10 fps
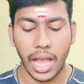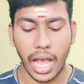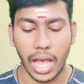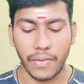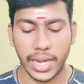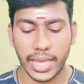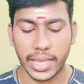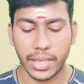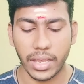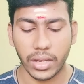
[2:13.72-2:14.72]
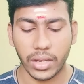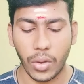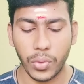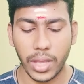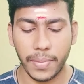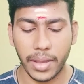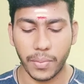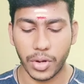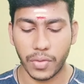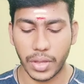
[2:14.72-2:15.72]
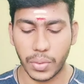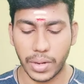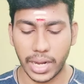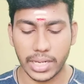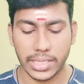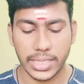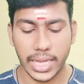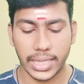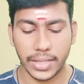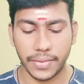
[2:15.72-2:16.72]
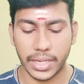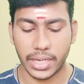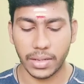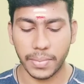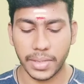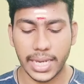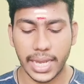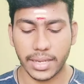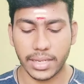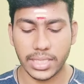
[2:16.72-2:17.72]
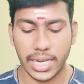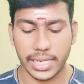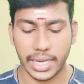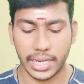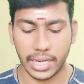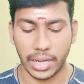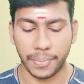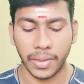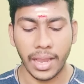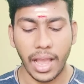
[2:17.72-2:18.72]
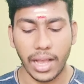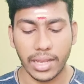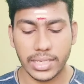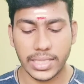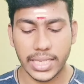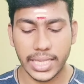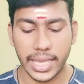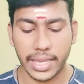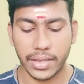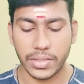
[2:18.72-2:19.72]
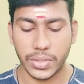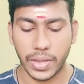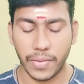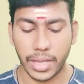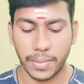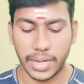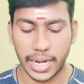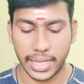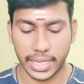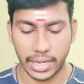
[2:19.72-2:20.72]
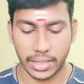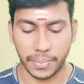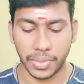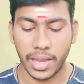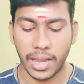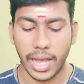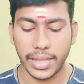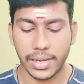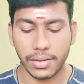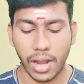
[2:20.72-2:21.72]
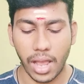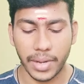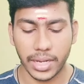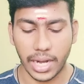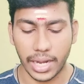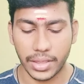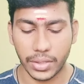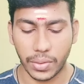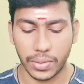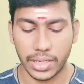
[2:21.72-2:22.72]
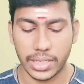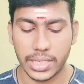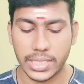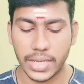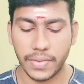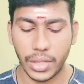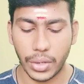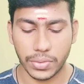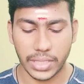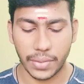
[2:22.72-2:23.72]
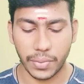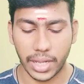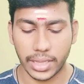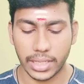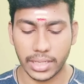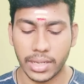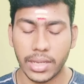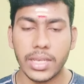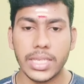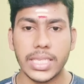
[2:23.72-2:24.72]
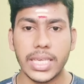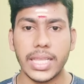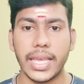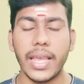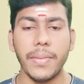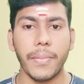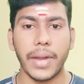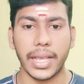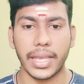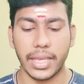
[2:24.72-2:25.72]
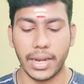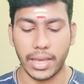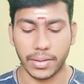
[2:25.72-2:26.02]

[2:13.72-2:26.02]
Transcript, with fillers: அவளை கௌதம முனிவருடன் சேர்த்துவிட்டு மிதிலைக்கு செல்கின்றனர் அங்கு சீதைக்கு சுயம்பரம் நடக்கிறது அதில் ராமன் கலந்து கொண்டு சிவதனுசை உடைத்து சீதையை மணக்கிறார்